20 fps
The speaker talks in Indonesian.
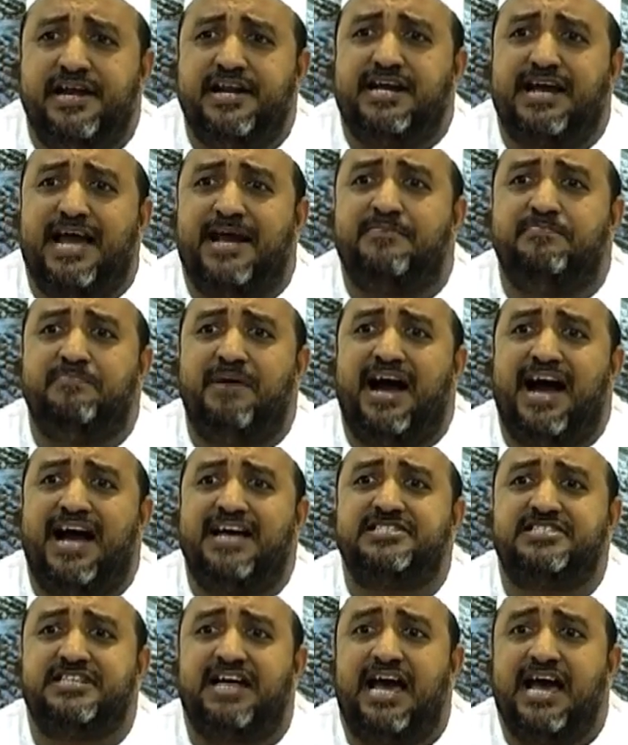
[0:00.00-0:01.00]
dengan
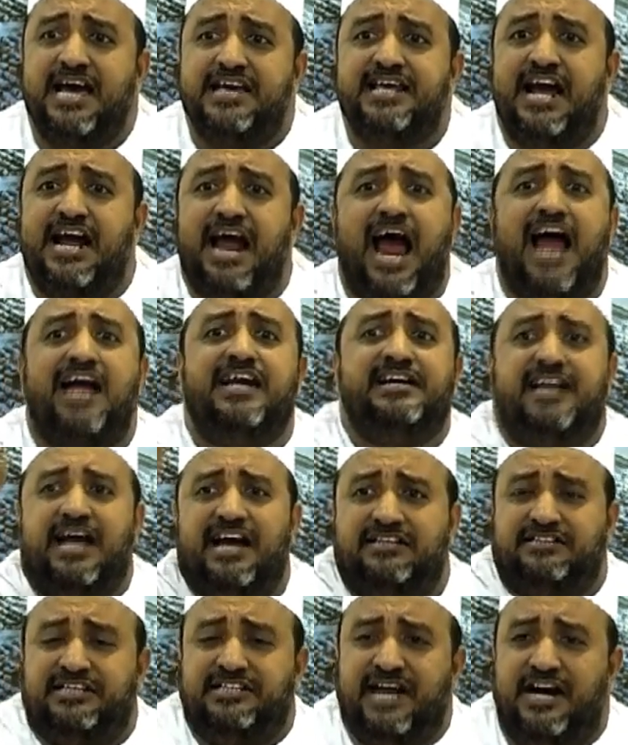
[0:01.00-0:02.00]
bahasa yang
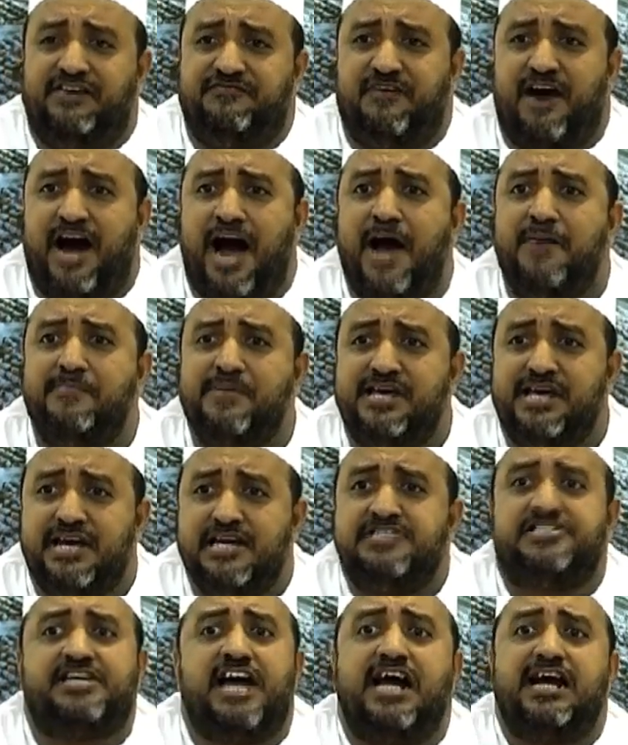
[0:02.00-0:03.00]
Anda tidak
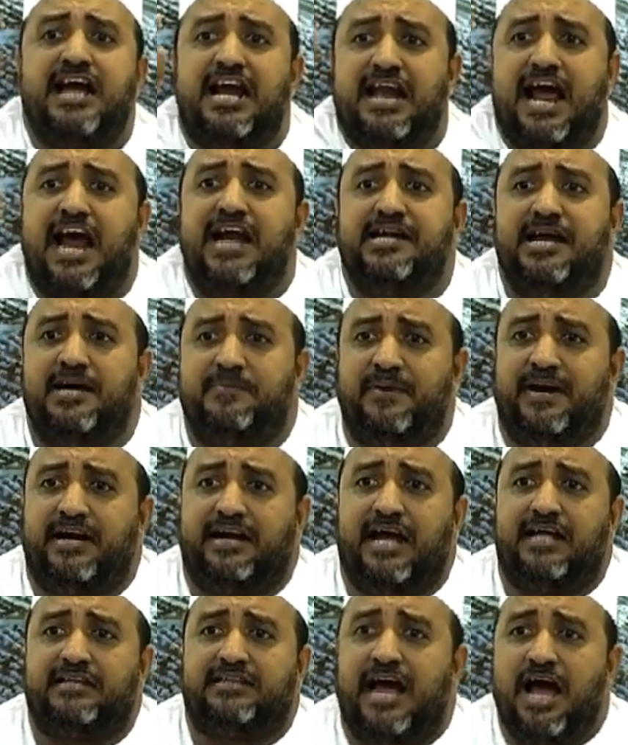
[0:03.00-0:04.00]
fahami. Jangan Anda
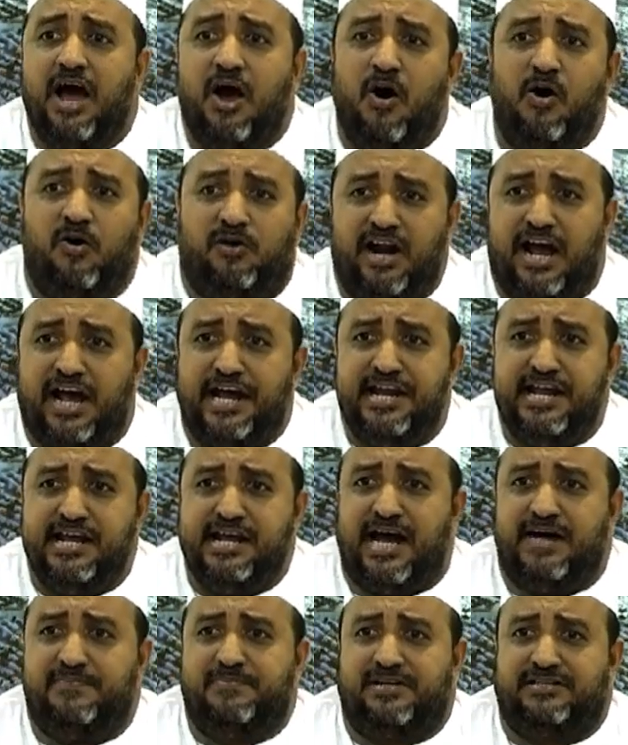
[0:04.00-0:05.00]
berkata, orang
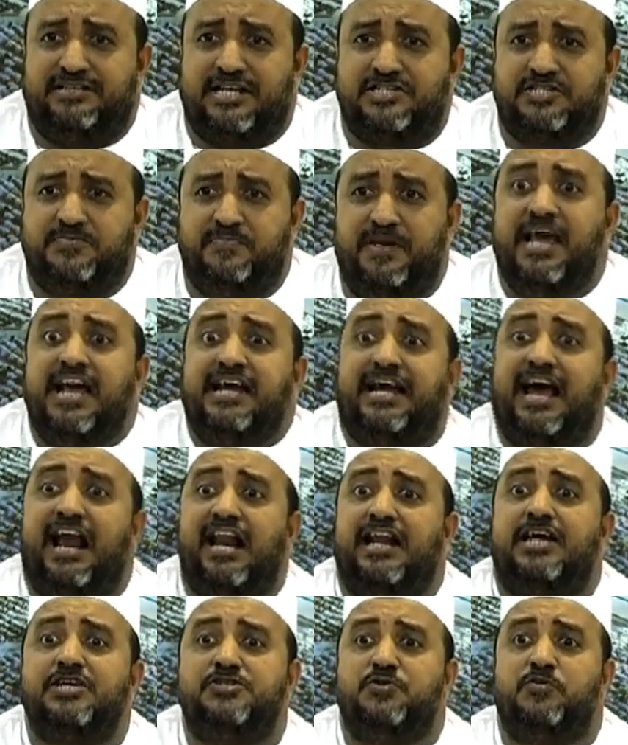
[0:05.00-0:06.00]
ini nggak bertasbih
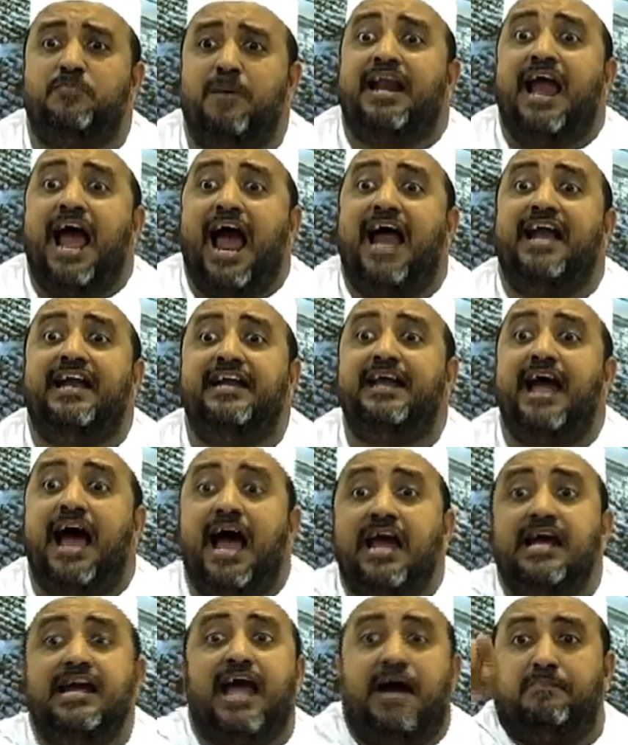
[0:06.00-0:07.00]
karena cuma
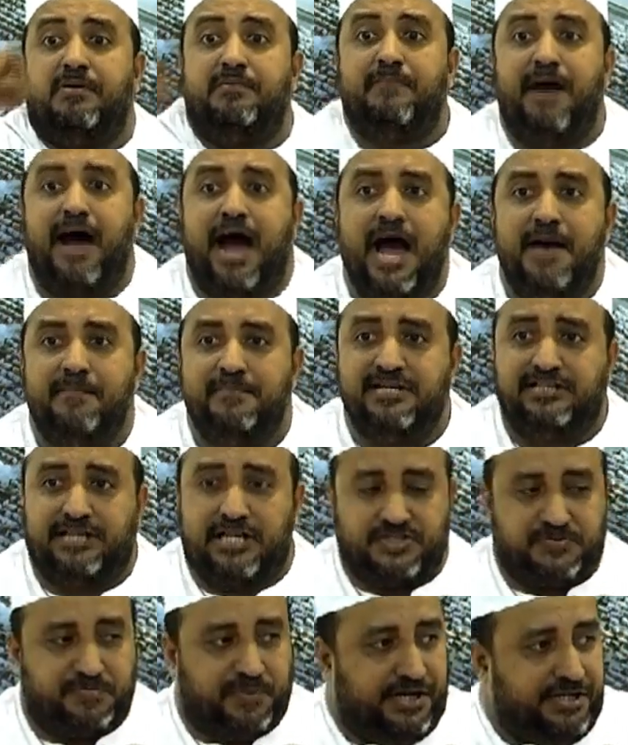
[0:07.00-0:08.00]
Anda nggak memahami
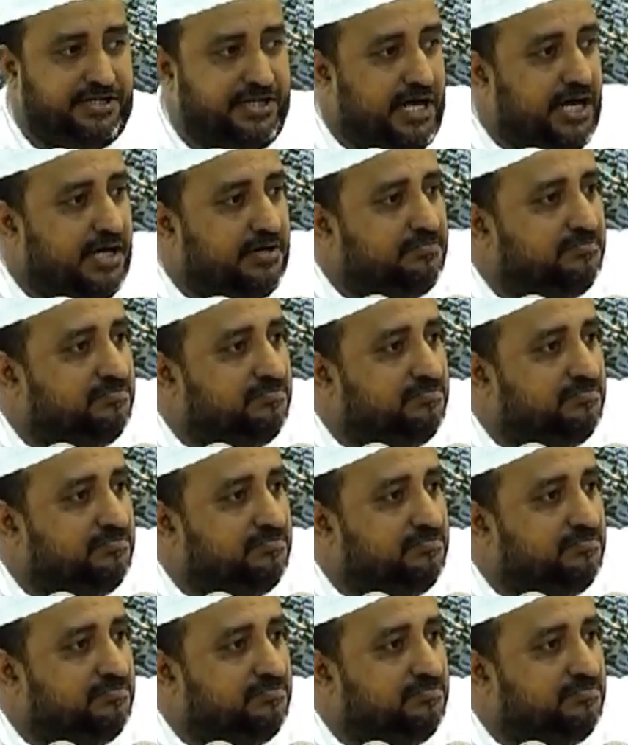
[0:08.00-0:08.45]
tasbih dia.